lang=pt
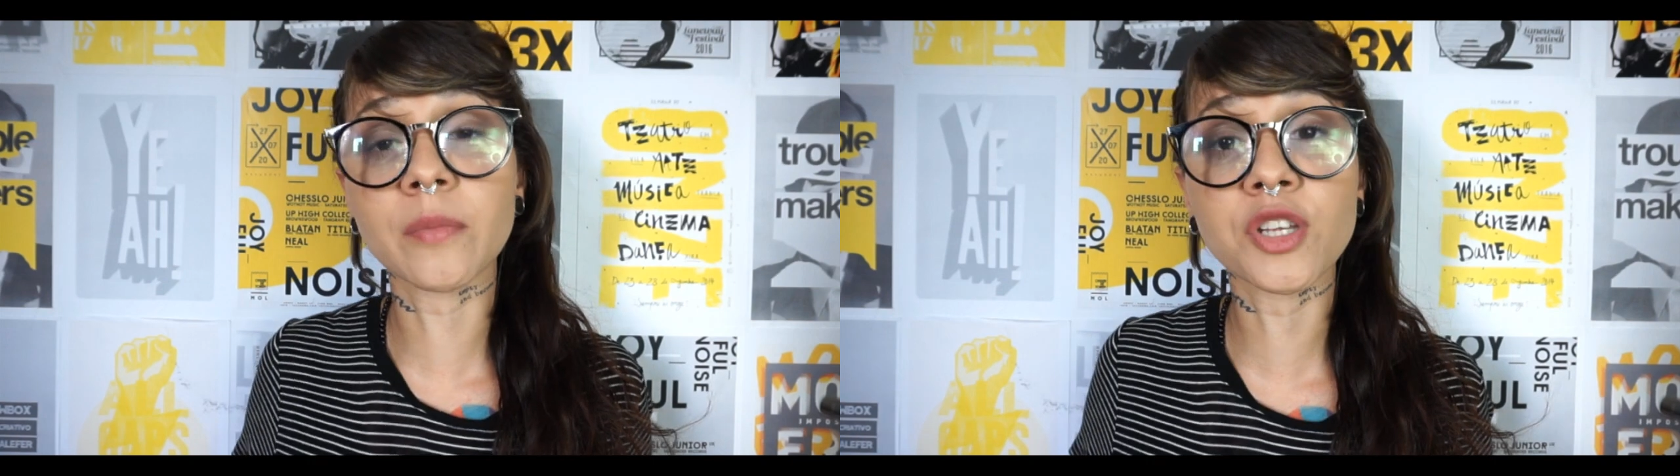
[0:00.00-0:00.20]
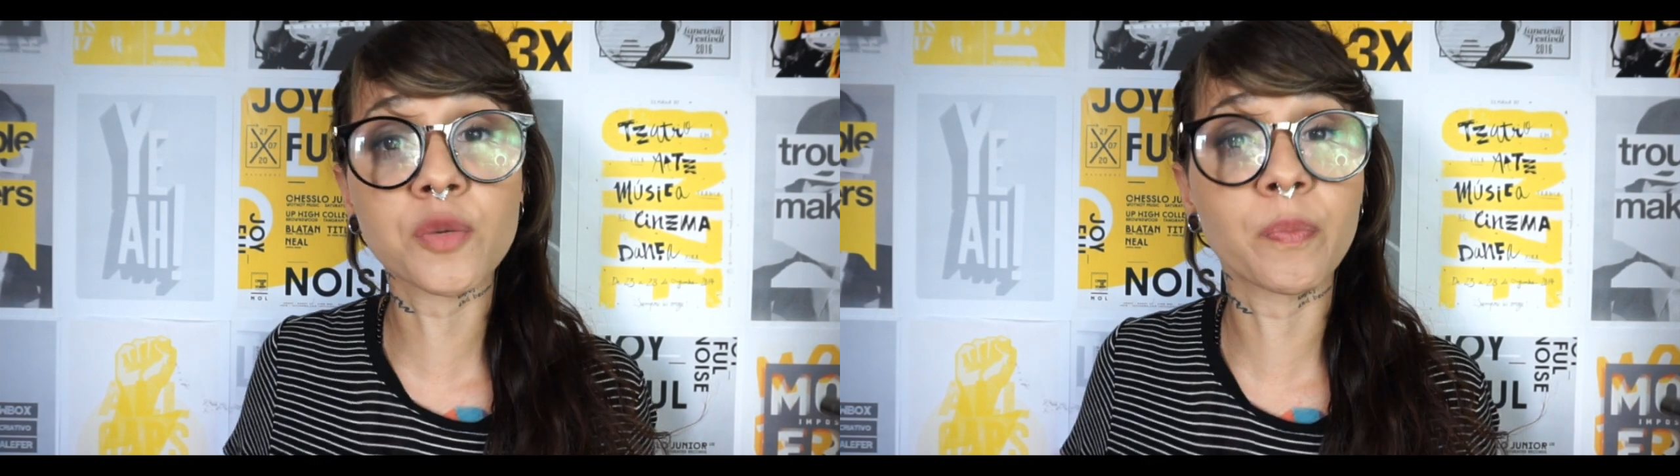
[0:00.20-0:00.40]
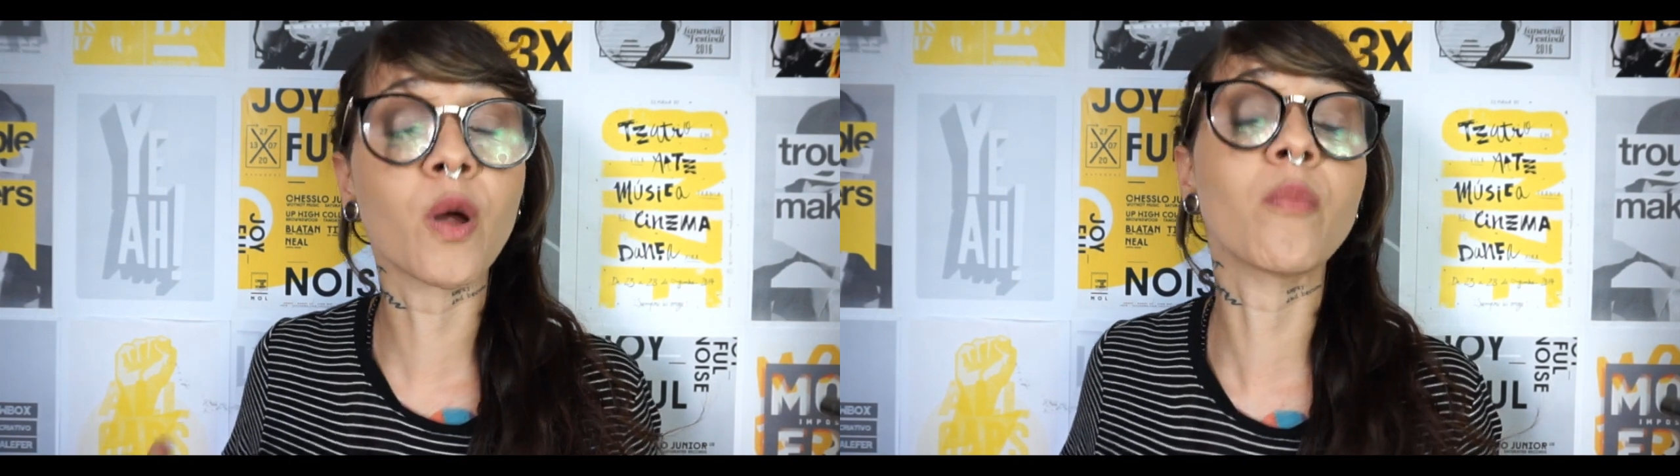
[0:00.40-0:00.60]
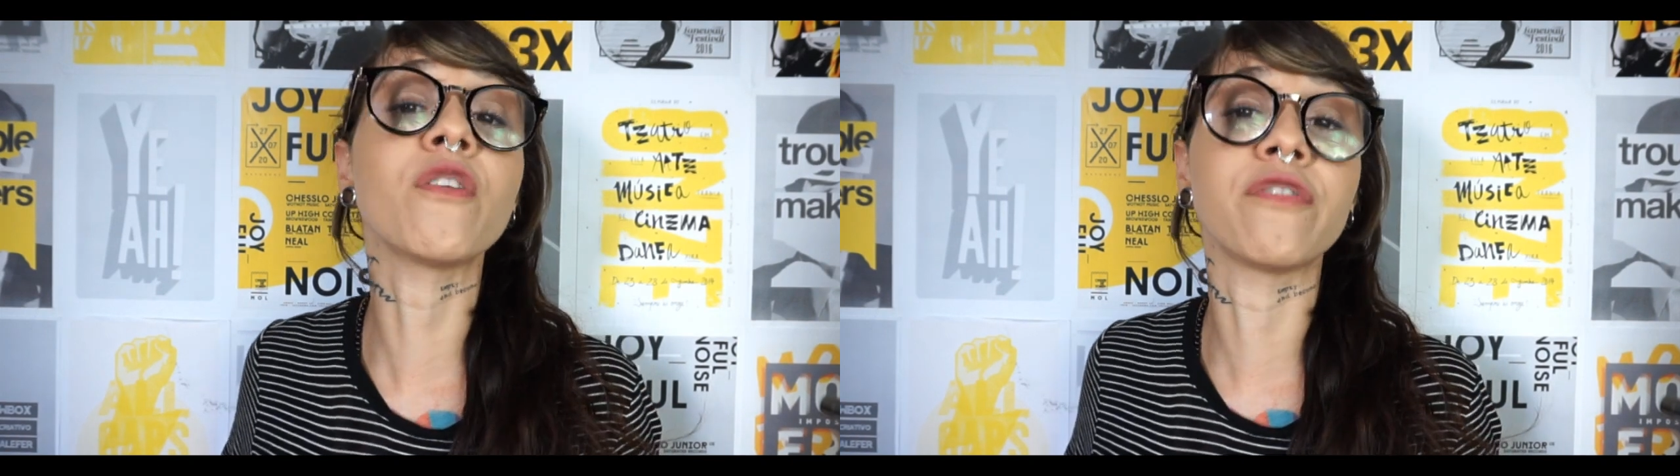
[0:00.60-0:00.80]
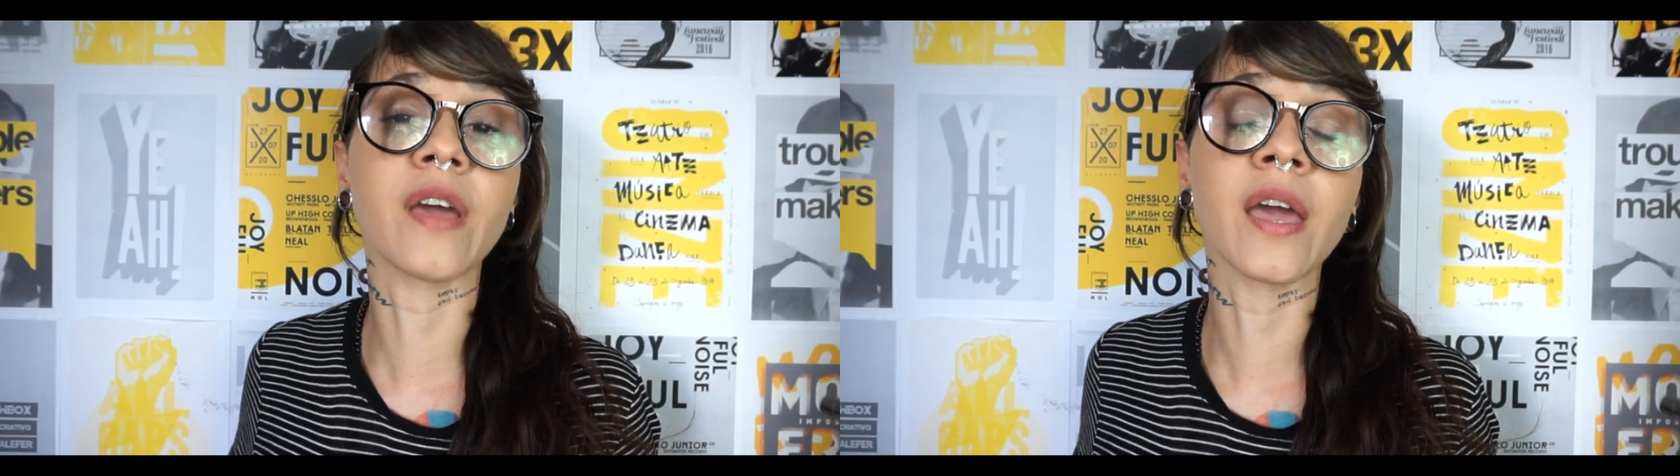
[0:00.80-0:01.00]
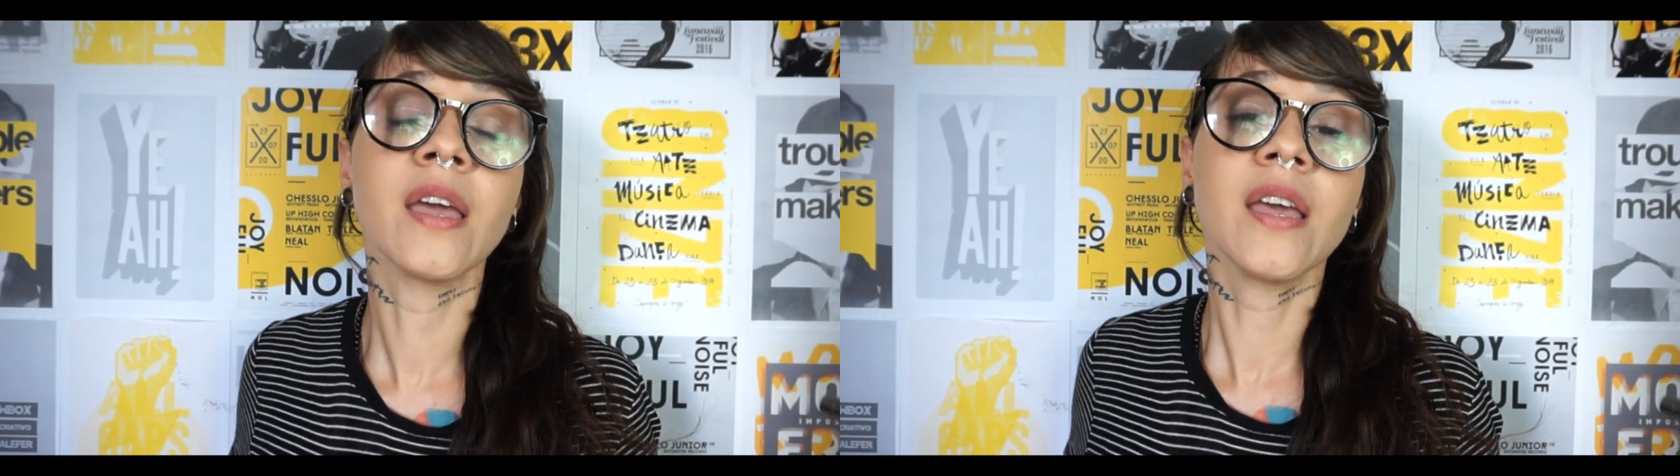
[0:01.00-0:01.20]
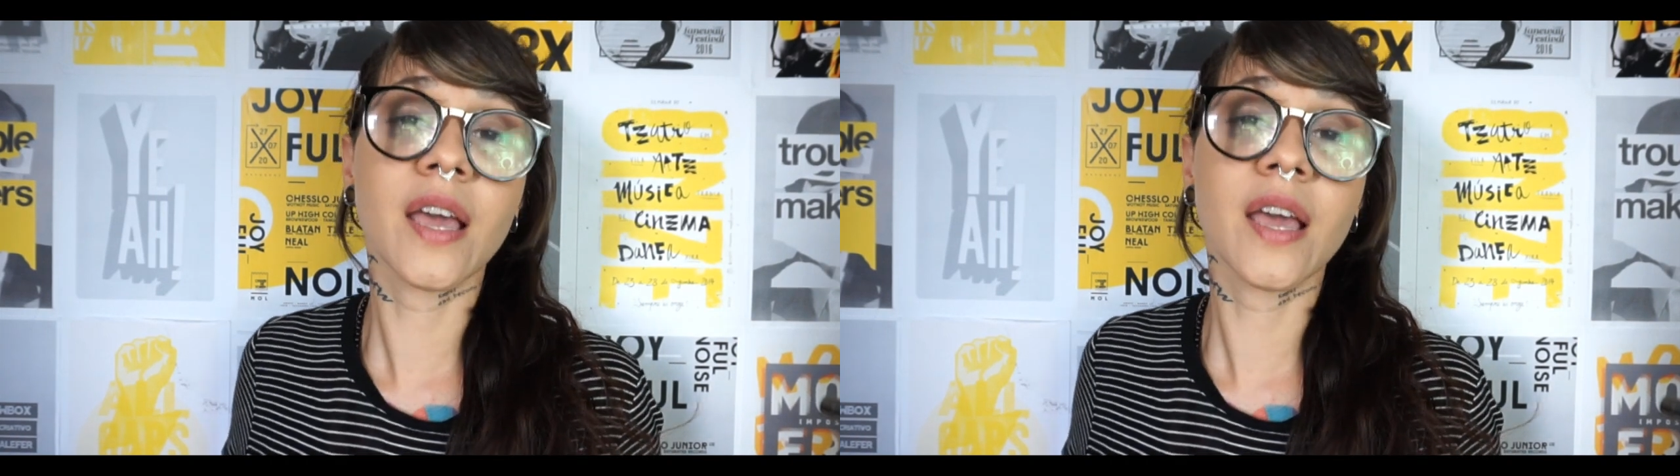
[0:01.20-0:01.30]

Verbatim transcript: também de promover